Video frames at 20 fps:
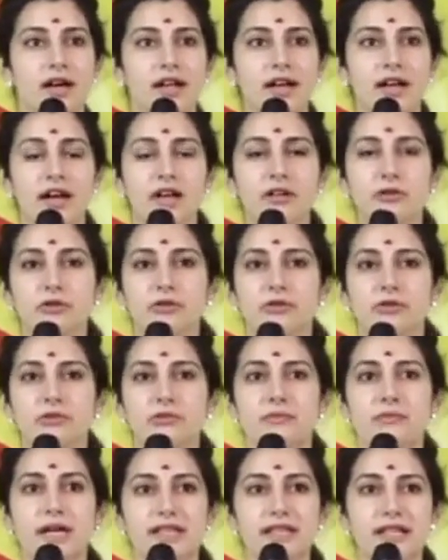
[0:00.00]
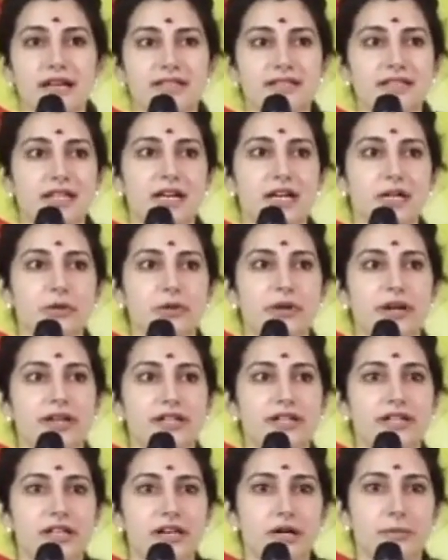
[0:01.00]
ఆనాడు మా తాతగారు
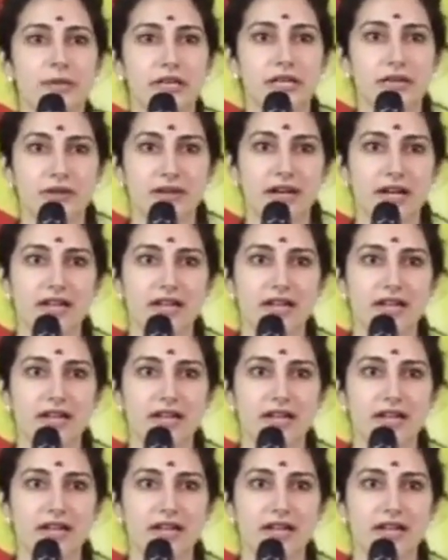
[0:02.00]
ఎన్టీ రామారావు